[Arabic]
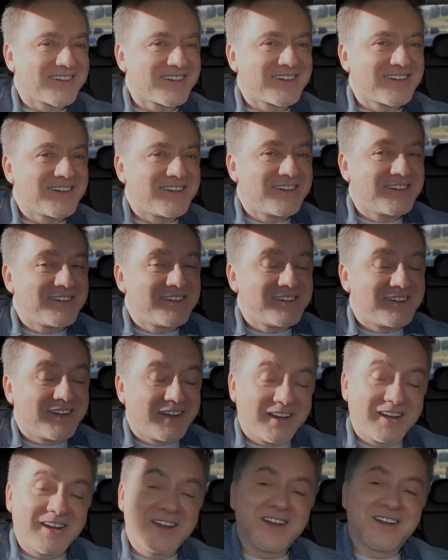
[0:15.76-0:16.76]
الكلام،
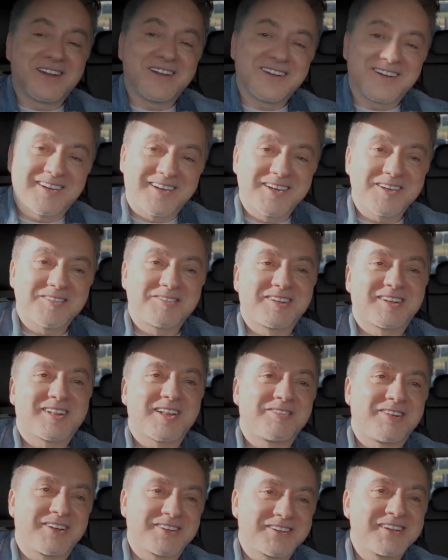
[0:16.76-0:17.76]
في إيه، رومانسيه أي
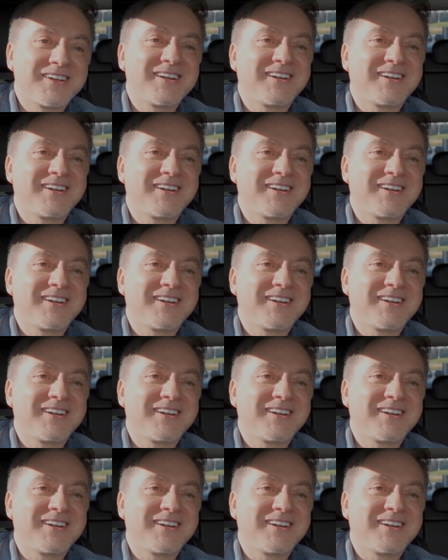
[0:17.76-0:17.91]
التعامل